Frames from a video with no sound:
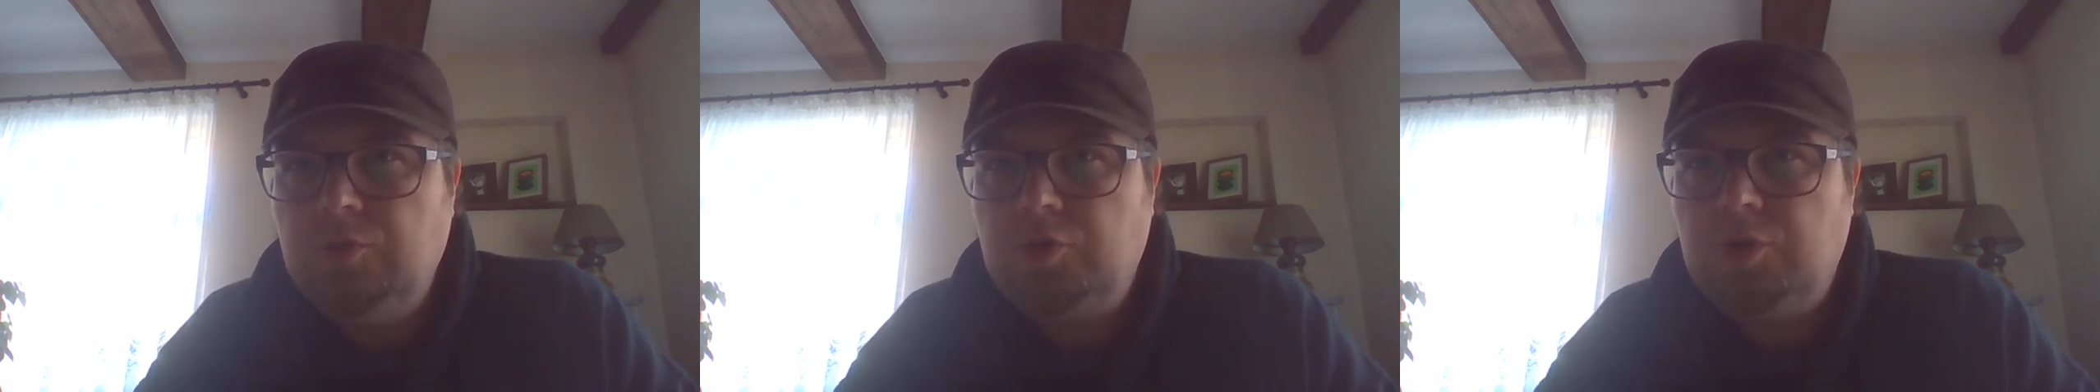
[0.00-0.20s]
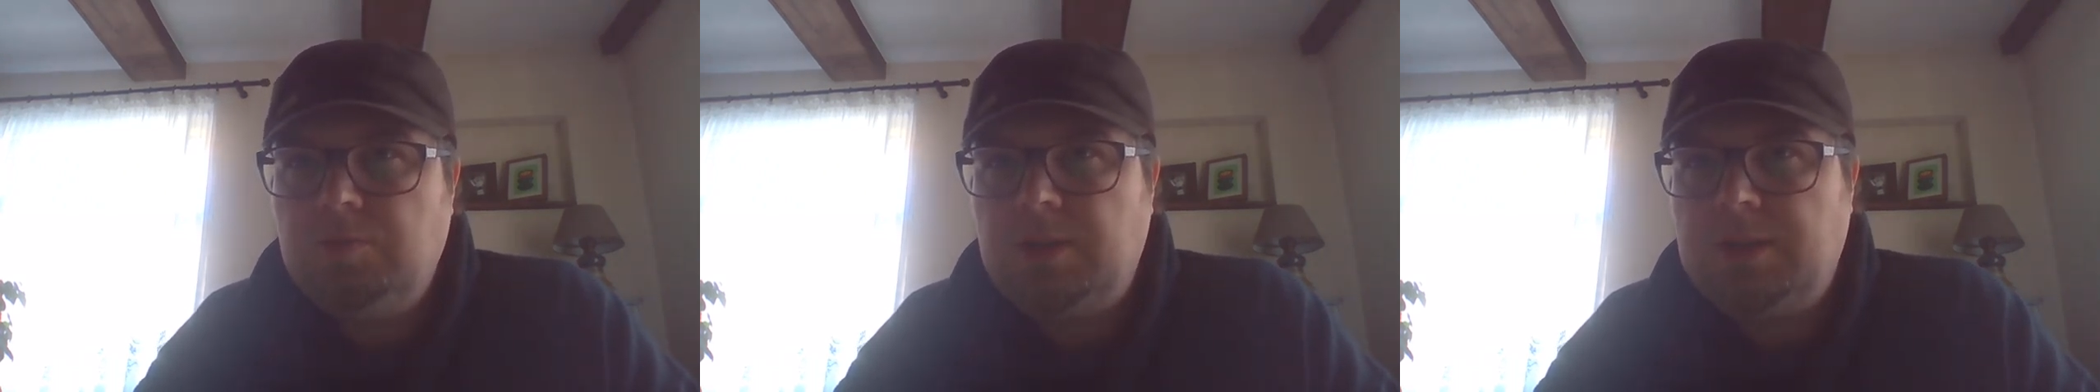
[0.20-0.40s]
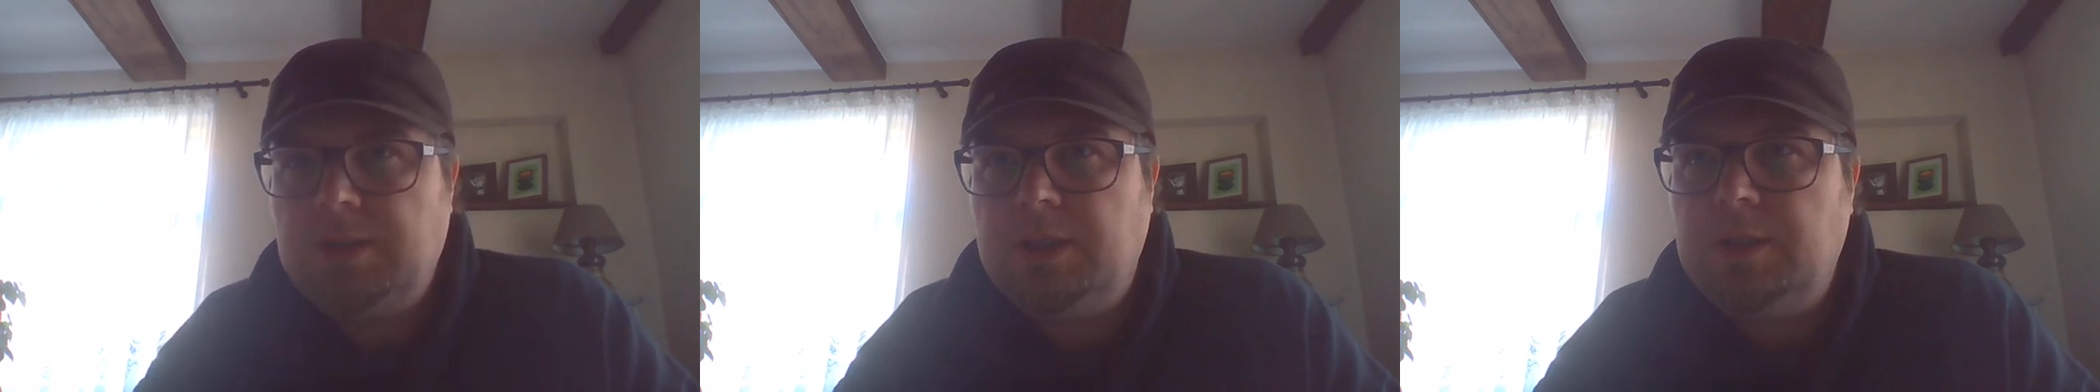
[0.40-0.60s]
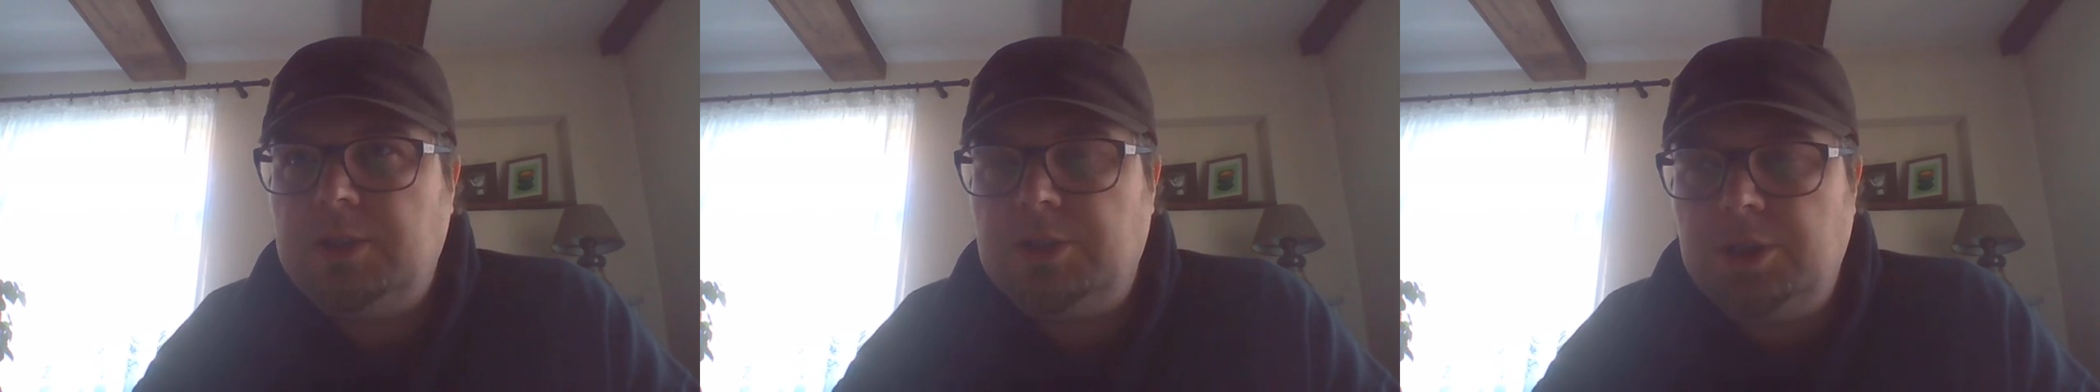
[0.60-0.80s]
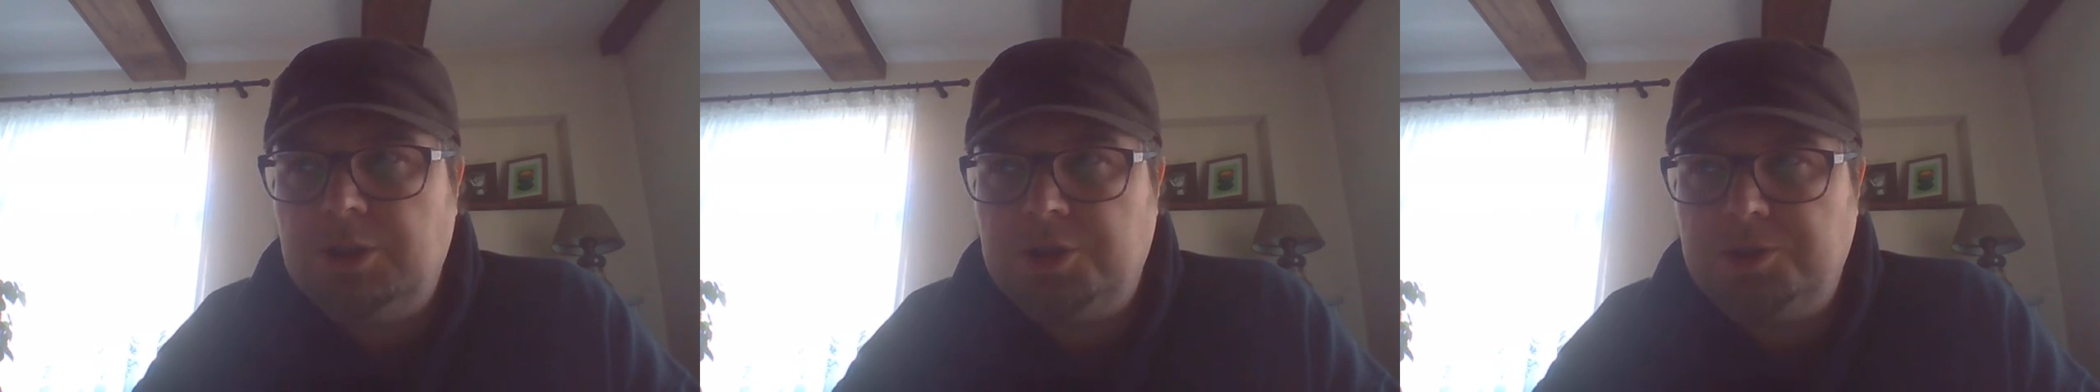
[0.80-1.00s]
uczą nas
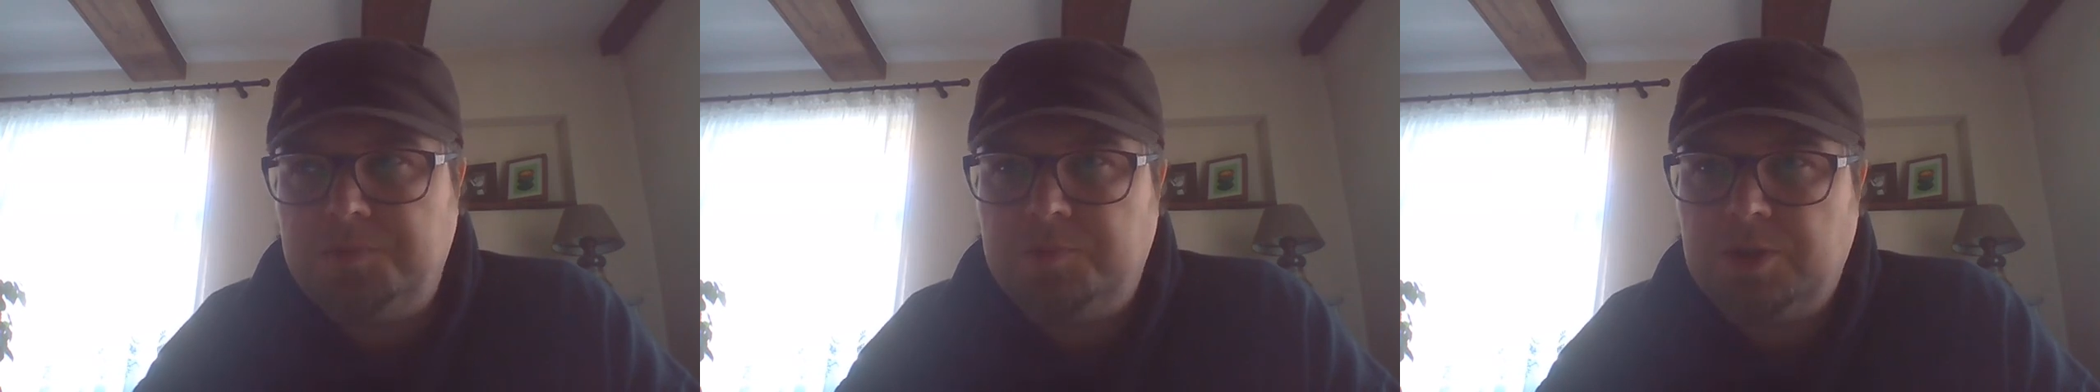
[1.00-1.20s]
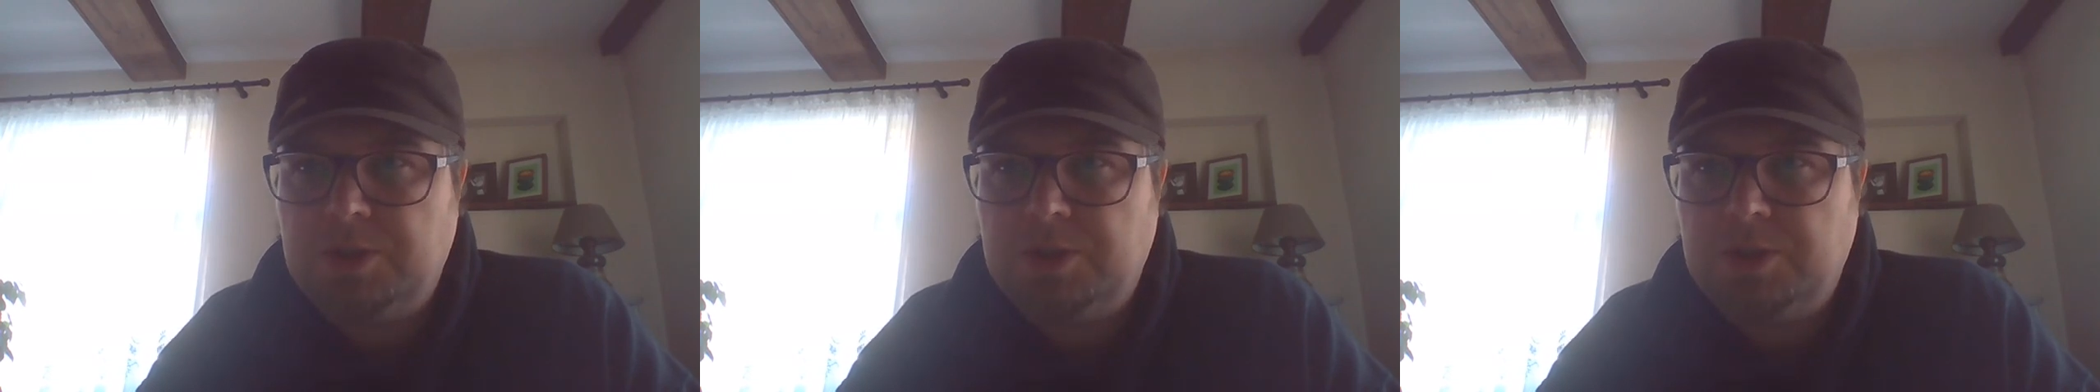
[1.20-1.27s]
jednej rzeczy.